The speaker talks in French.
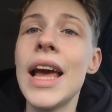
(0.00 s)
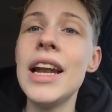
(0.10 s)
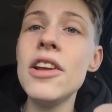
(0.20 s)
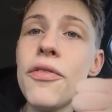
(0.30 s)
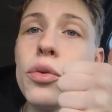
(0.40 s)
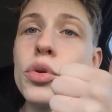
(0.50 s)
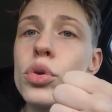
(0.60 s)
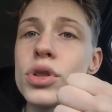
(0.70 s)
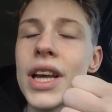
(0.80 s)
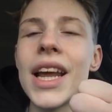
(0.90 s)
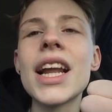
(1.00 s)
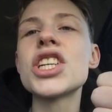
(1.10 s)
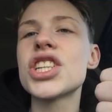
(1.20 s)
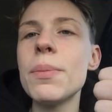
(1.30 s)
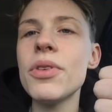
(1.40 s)
elle est fugueuse. Elle a
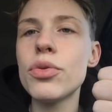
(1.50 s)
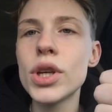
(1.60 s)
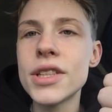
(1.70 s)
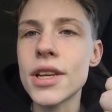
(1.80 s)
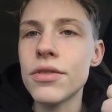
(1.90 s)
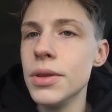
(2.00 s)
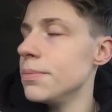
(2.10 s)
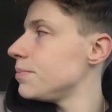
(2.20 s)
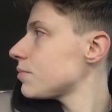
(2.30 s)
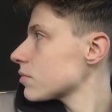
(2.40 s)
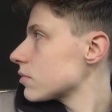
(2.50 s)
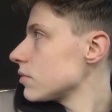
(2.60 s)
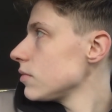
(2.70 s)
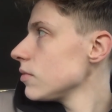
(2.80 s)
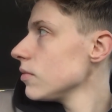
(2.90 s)
jamais fugué de sa vie.
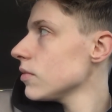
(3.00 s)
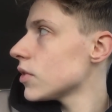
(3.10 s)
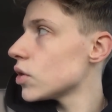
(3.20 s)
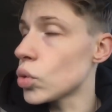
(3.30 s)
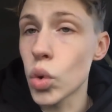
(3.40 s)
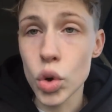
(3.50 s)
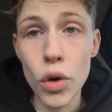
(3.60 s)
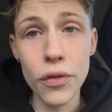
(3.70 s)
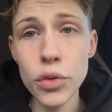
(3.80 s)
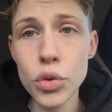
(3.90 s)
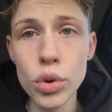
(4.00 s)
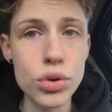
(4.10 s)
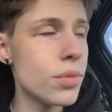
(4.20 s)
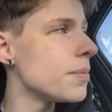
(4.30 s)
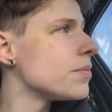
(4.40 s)
Donc,
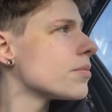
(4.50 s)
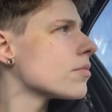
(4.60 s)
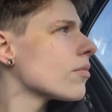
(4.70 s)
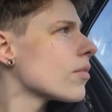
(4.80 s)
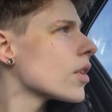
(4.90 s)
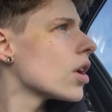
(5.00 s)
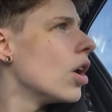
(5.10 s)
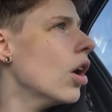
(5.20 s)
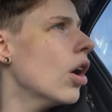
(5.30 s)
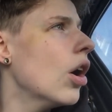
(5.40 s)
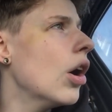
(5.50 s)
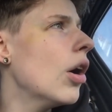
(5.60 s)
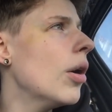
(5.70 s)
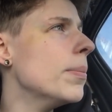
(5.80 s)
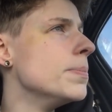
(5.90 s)
fugueuse.
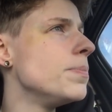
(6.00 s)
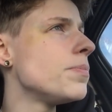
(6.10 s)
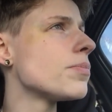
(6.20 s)
Euh,